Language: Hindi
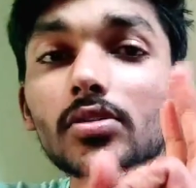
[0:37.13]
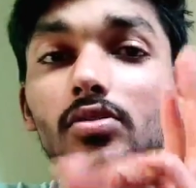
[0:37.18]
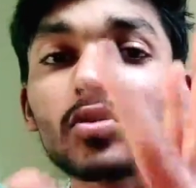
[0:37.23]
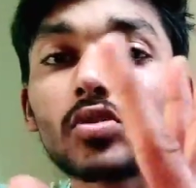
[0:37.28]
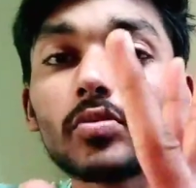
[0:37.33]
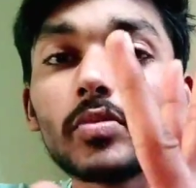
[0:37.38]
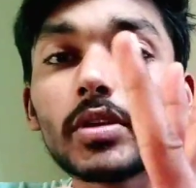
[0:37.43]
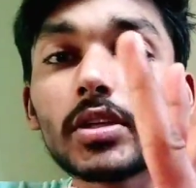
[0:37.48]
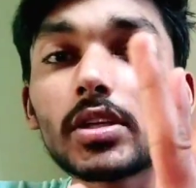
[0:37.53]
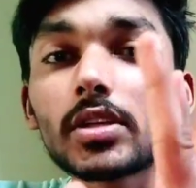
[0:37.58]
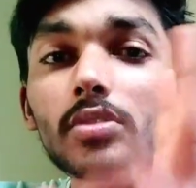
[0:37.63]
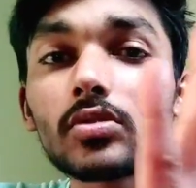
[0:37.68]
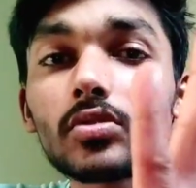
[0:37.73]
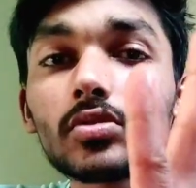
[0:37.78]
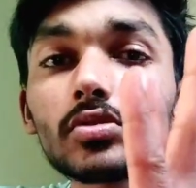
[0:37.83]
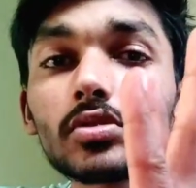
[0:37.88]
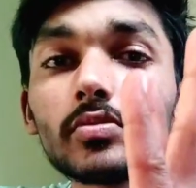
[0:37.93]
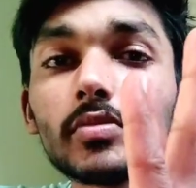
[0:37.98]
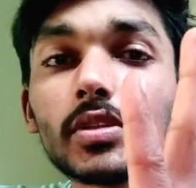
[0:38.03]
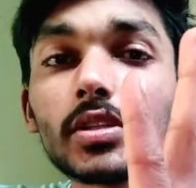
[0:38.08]
सौ मीटर
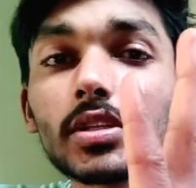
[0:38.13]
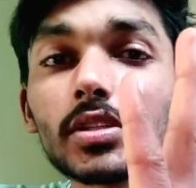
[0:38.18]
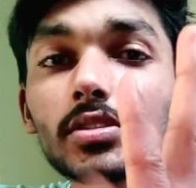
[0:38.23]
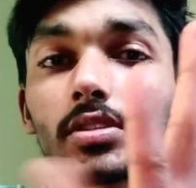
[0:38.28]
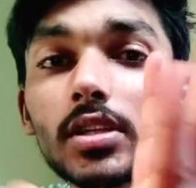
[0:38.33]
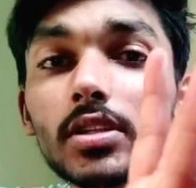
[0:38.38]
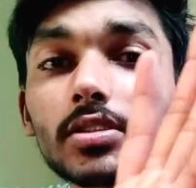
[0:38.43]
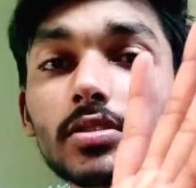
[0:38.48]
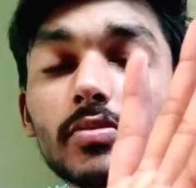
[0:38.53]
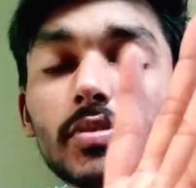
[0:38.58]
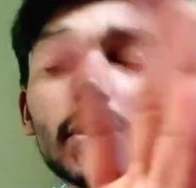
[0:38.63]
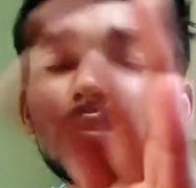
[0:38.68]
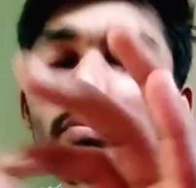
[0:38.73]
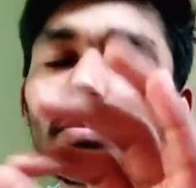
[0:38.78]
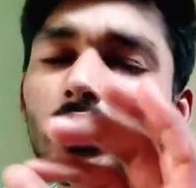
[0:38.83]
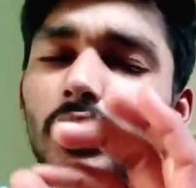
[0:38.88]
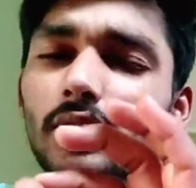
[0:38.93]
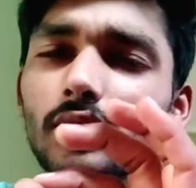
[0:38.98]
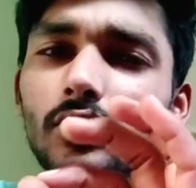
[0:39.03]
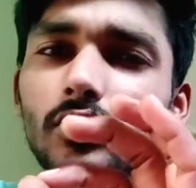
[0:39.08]
दो सौ मीटर चार सौ मीटर
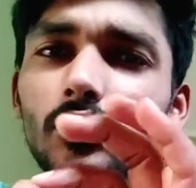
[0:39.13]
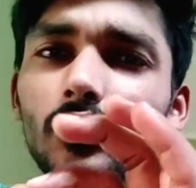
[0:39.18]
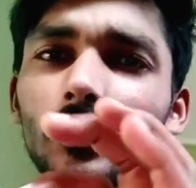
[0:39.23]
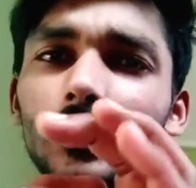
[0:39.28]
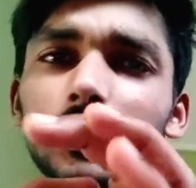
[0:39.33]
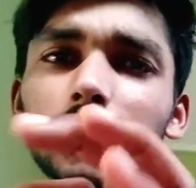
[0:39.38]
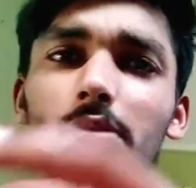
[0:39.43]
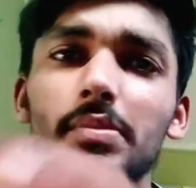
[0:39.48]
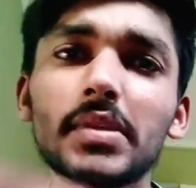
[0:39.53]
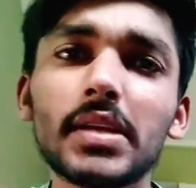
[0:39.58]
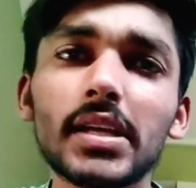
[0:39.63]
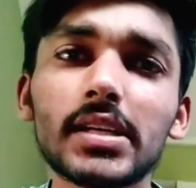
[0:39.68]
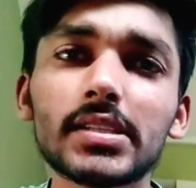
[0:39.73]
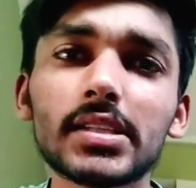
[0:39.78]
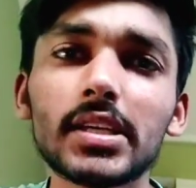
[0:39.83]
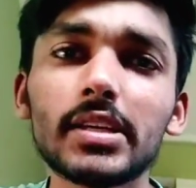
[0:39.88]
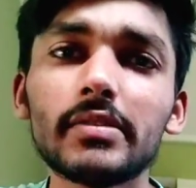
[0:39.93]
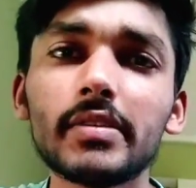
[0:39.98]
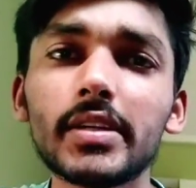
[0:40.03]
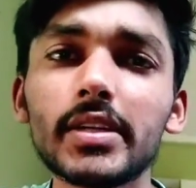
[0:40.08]
मतलब कोई सा भी
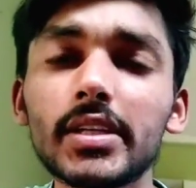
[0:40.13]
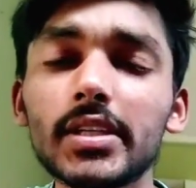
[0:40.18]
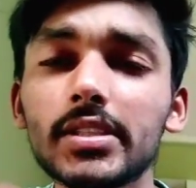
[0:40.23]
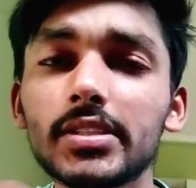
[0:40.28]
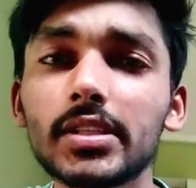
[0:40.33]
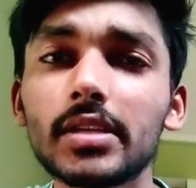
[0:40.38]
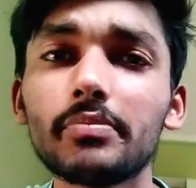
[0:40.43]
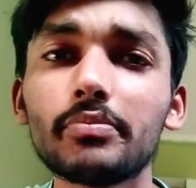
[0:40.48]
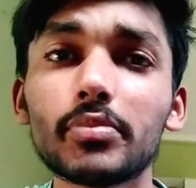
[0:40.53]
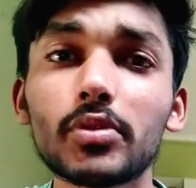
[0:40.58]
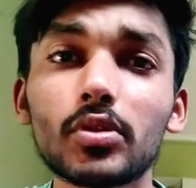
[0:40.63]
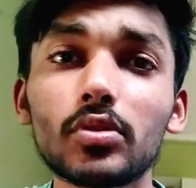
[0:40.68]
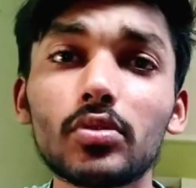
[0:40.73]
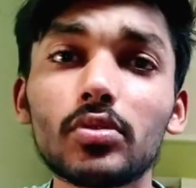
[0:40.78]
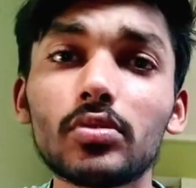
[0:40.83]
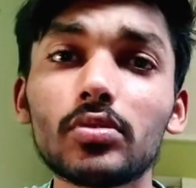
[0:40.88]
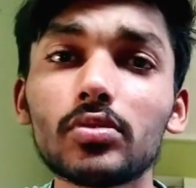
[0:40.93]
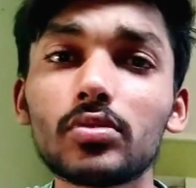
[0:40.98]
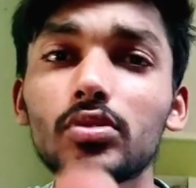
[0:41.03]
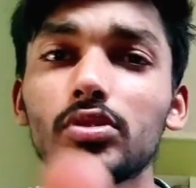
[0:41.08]
ऐसा इवेंट या जंप
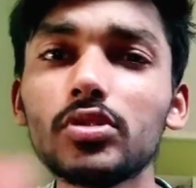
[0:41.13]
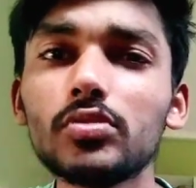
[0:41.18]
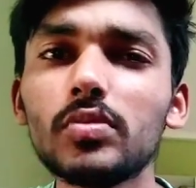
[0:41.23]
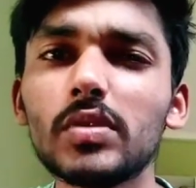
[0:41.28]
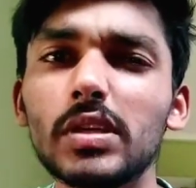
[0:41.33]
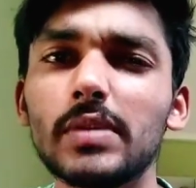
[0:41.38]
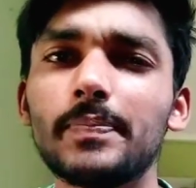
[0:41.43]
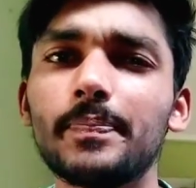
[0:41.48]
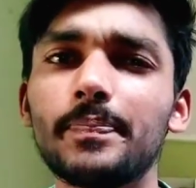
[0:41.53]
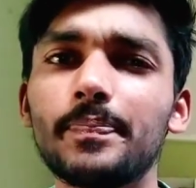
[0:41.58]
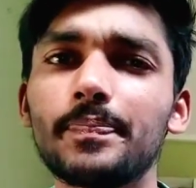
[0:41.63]
थ्रो कुछ भी